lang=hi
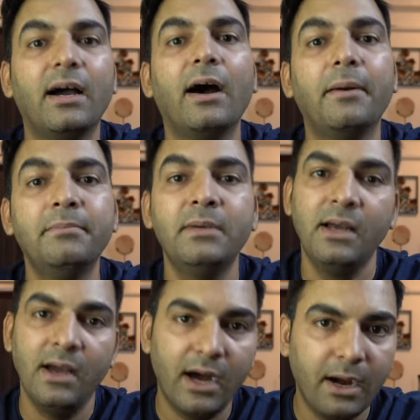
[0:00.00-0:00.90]
हम
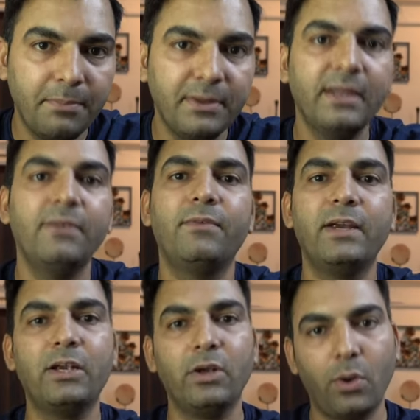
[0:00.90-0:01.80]
अपने
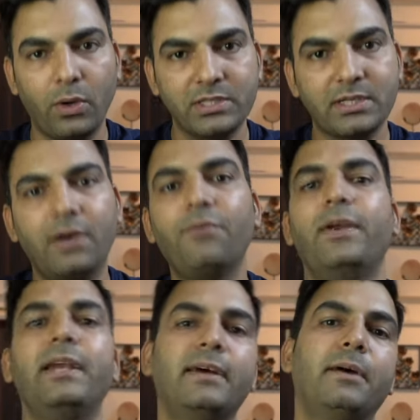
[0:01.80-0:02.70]
वेट लॉस का
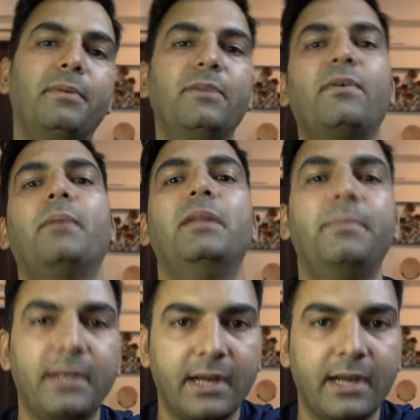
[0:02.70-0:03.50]
वेट अपनी फैमिली पे ना